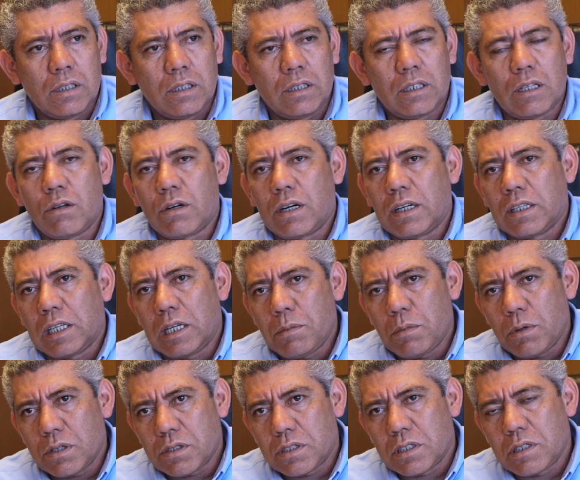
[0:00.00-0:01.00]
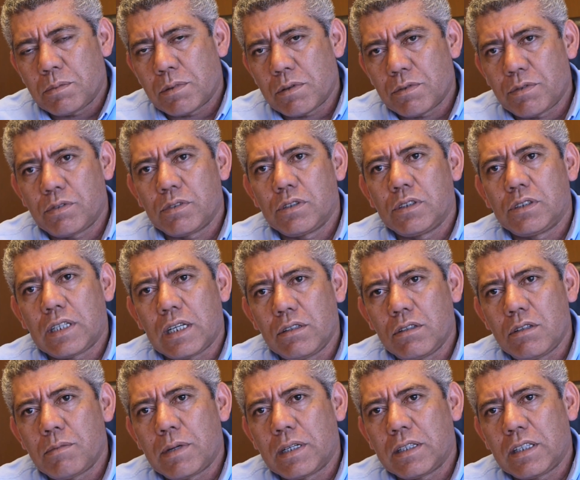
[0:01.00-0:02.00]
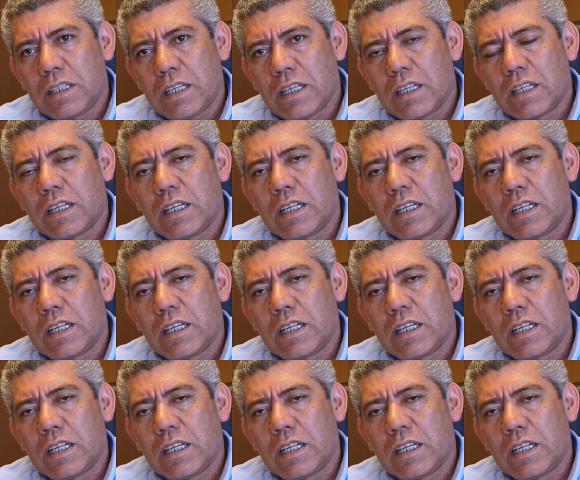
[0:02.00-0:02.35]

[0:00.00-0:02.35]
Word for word: Y de lo que tenemos que seguir profundizando en materia de